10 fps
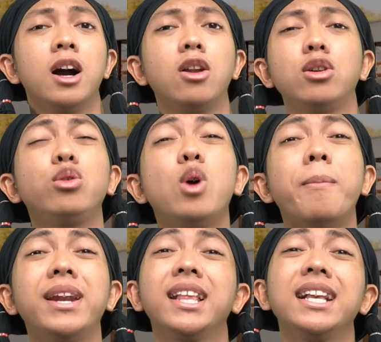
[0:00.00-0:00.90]
Kalau gitu
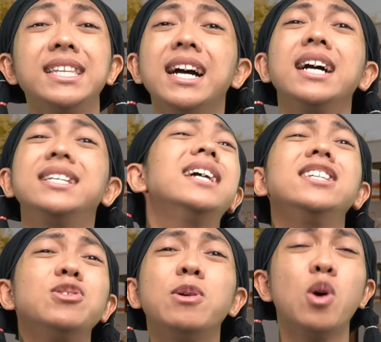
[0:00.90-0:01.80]
2 menit aja.
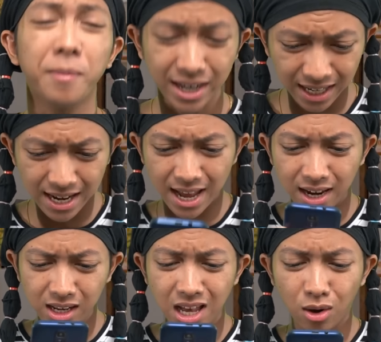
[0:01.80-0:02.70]
Janji cuma 2 menit deh.
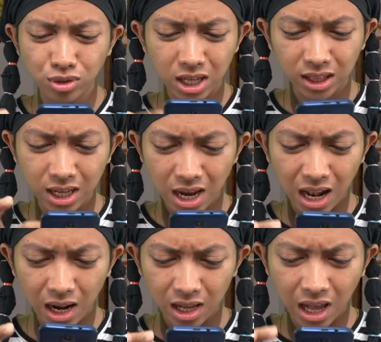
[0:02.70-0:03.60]
Ini aku setting al